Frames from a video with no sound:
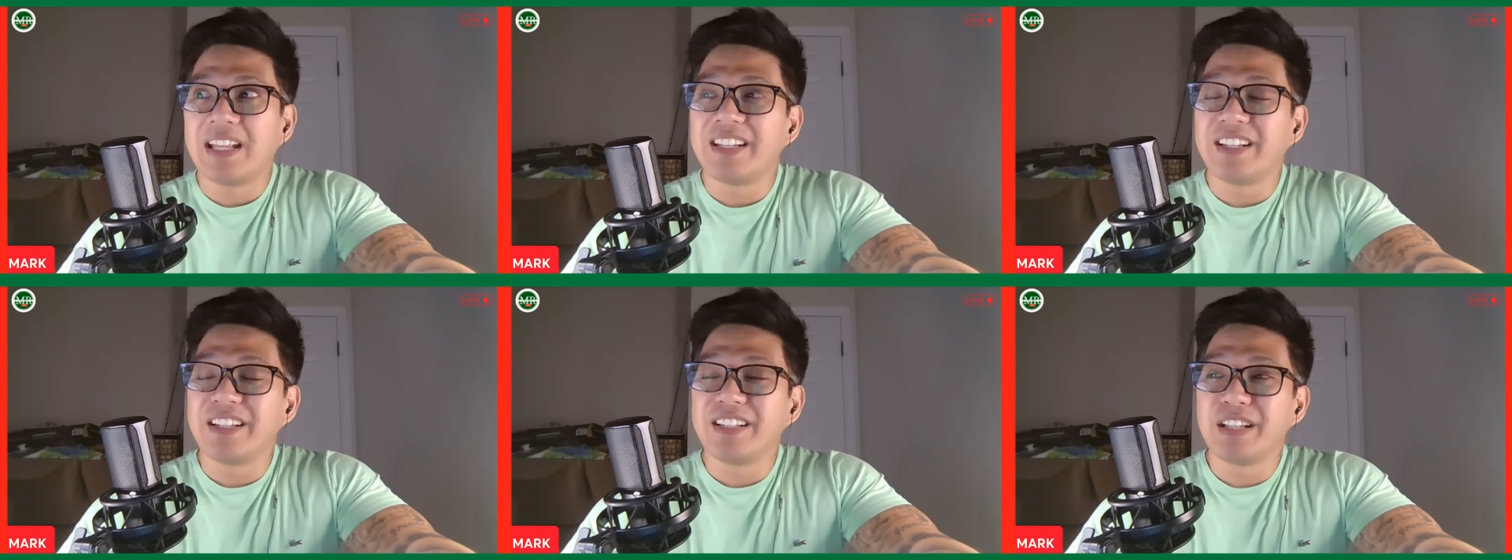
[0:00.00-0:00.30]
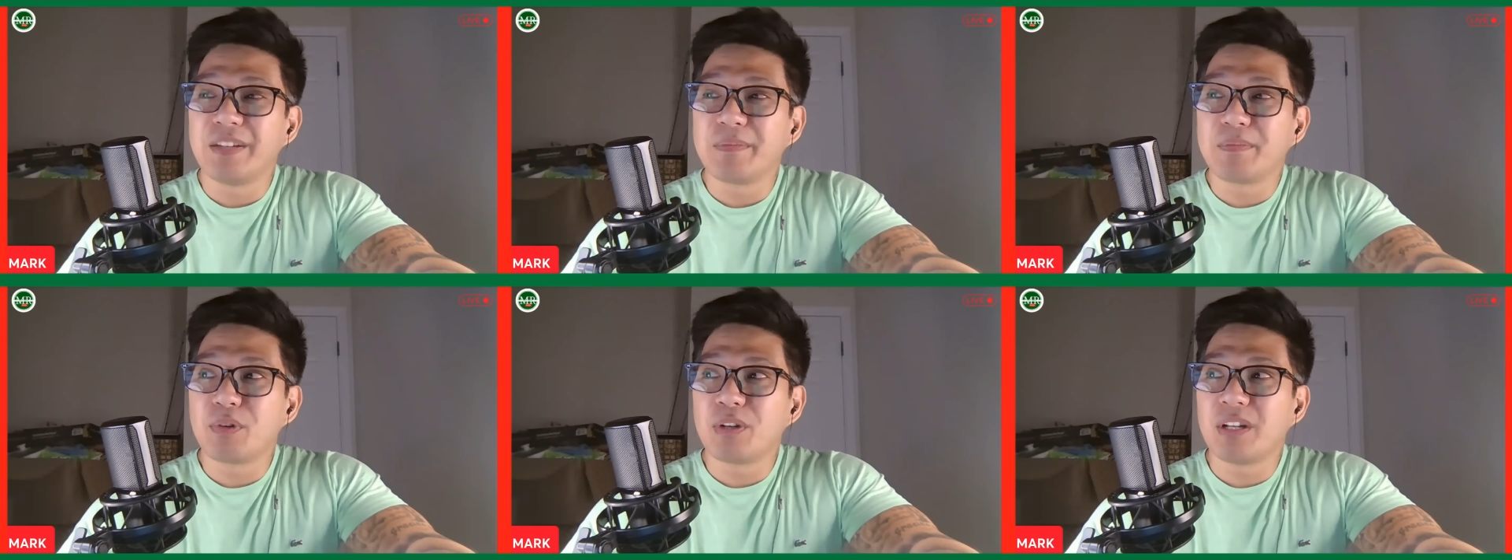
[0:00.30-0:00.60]

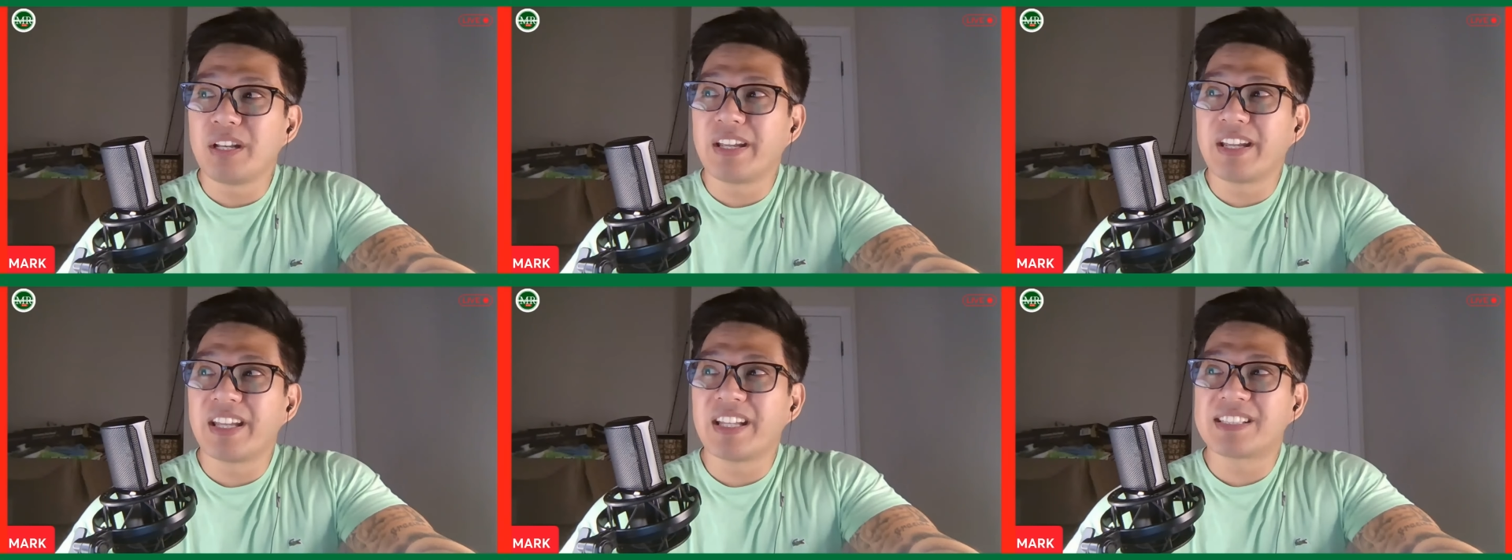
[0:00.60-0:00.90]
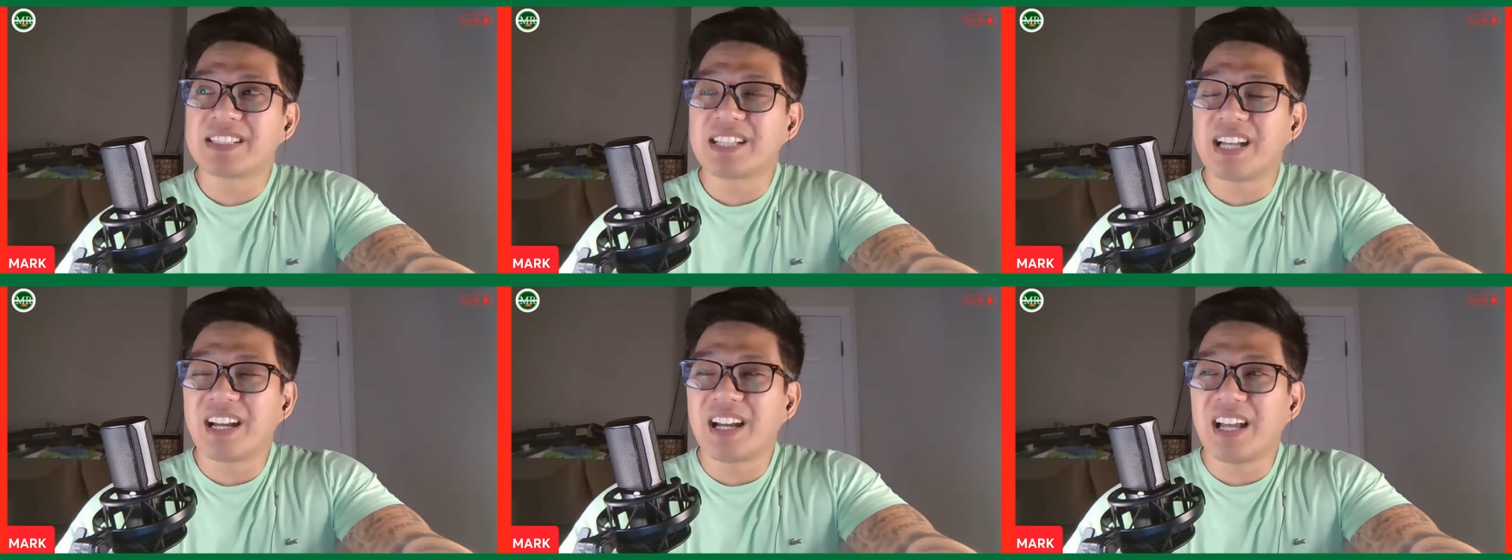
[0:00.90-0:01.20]
hindi po
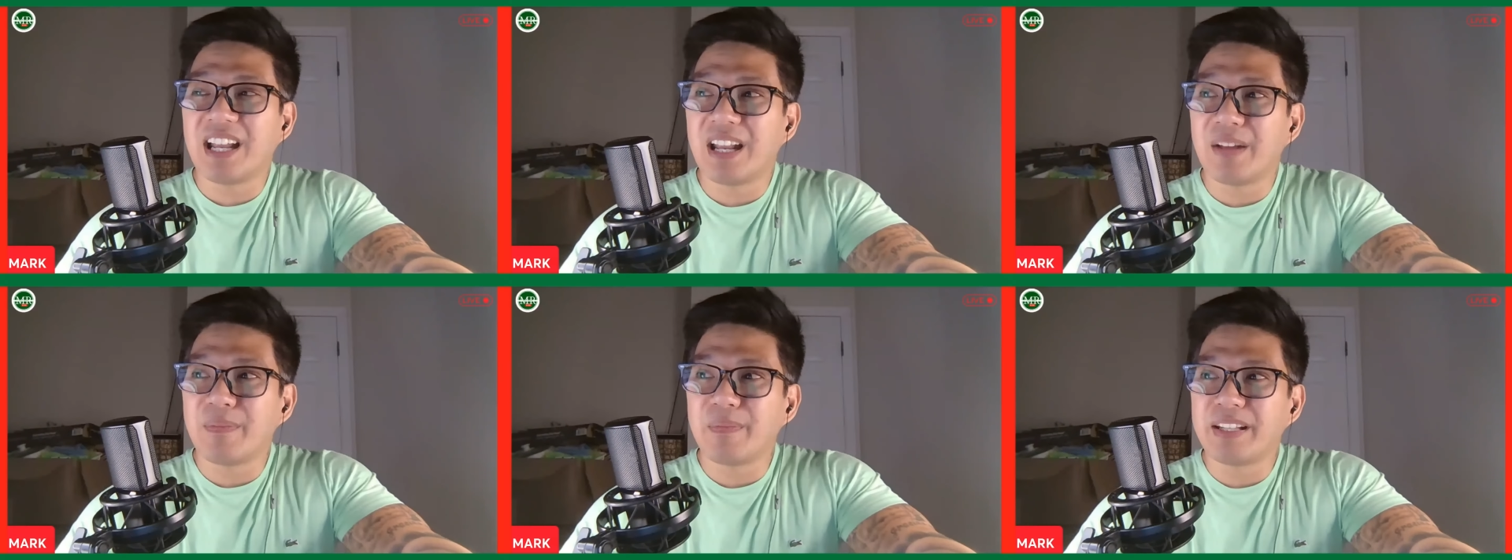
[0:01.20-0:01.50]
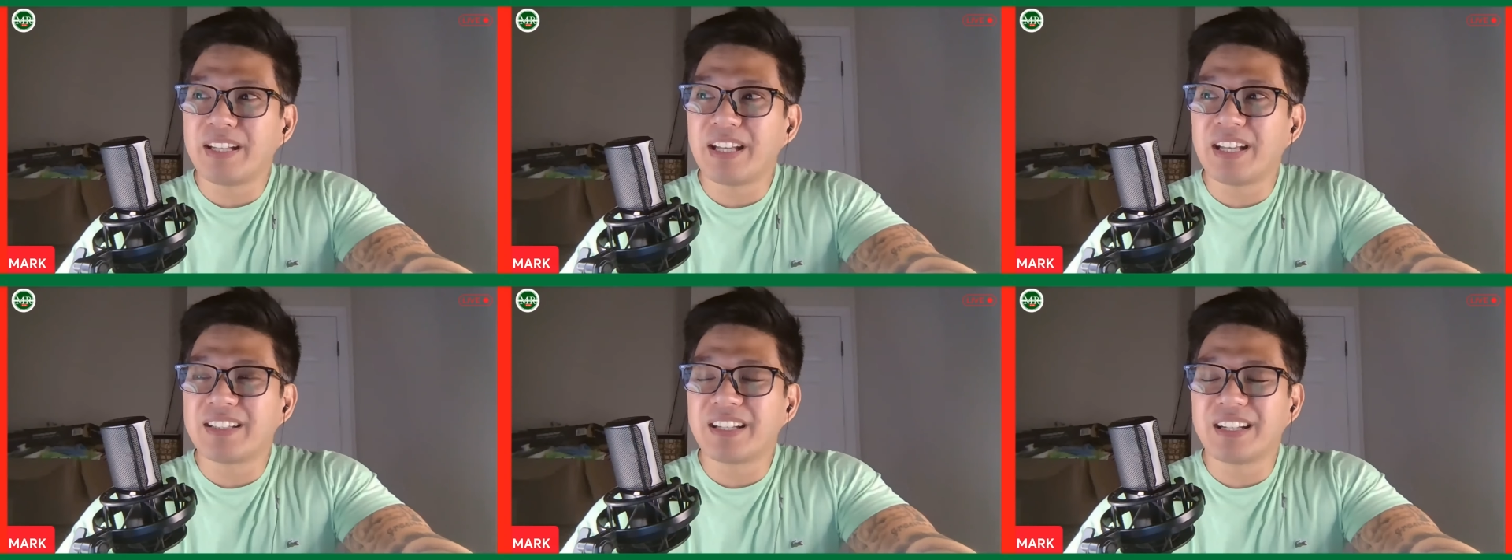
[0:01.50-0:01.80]
lingid sa
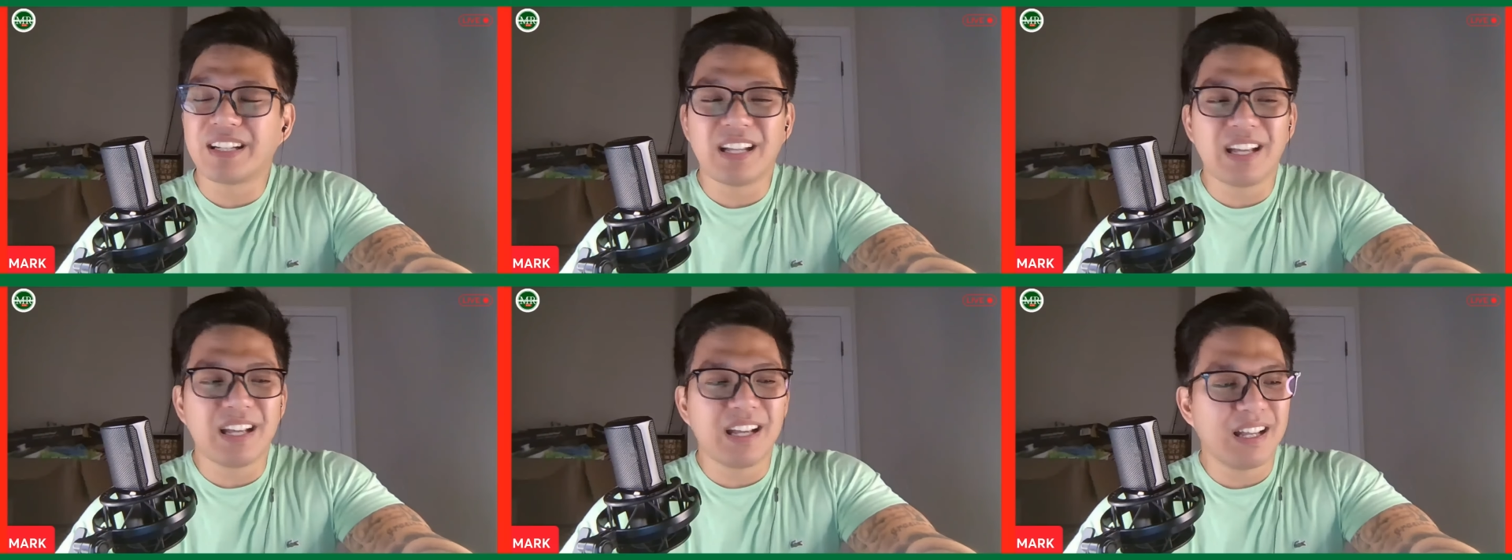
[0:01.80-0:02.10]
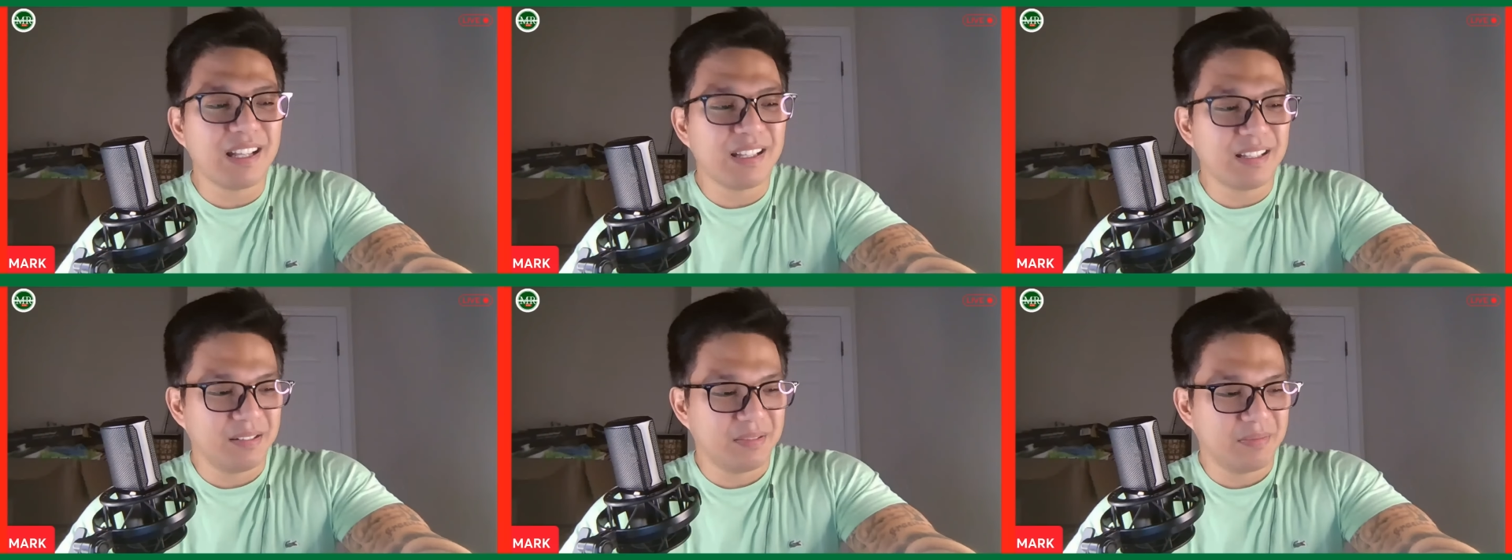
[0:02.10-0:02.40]
man nating
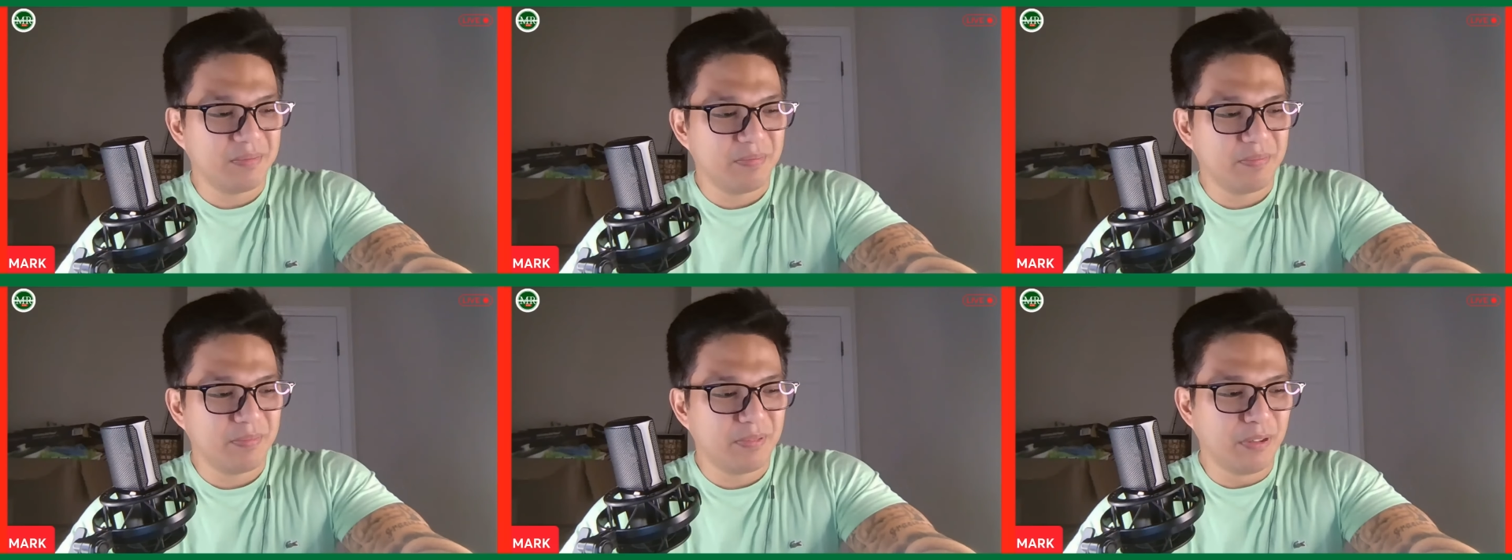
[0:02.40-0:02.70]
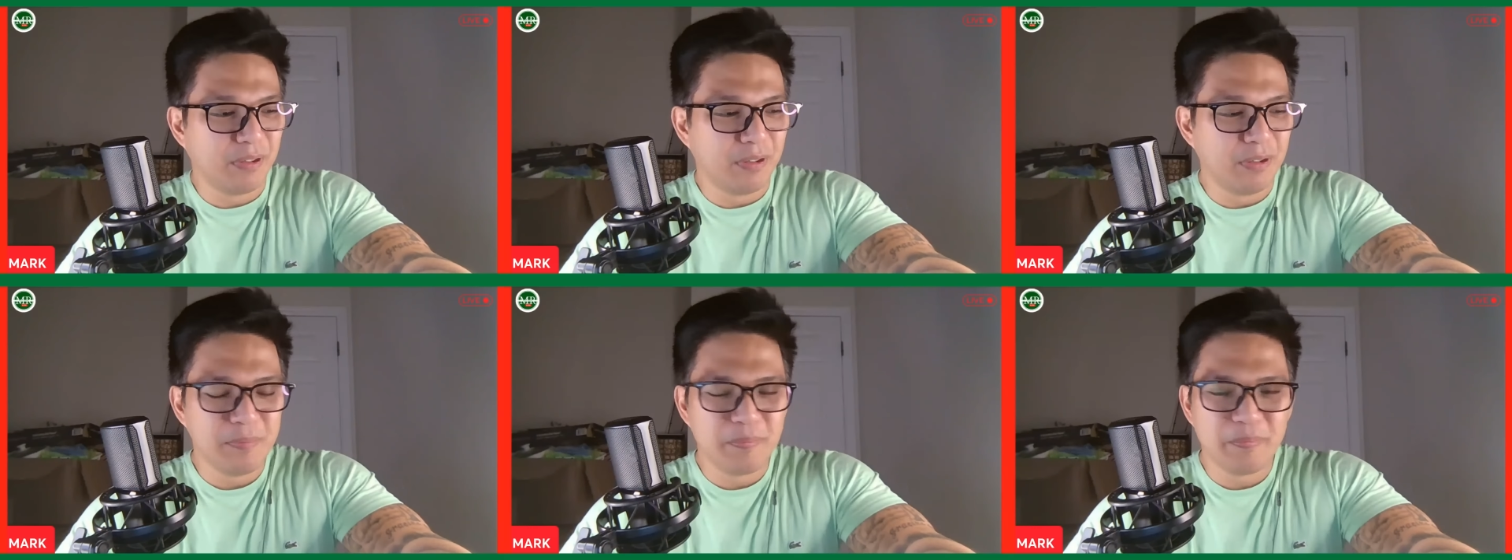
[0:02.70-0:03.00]
lahat,
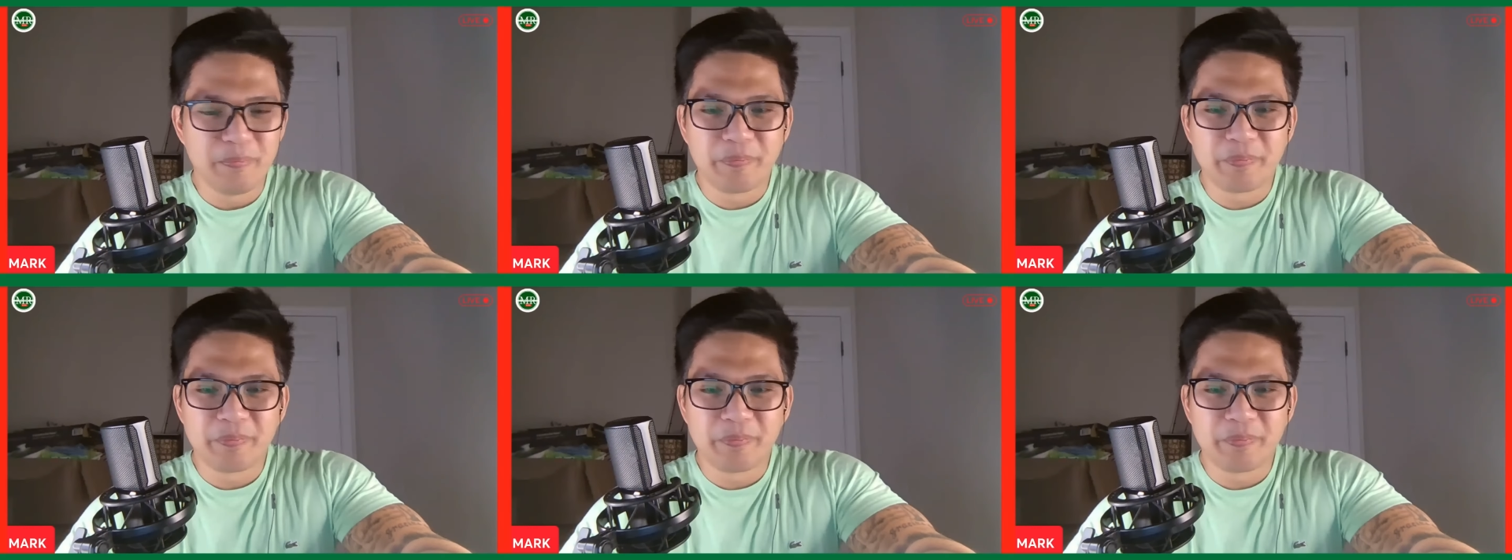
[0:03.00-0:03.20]
no?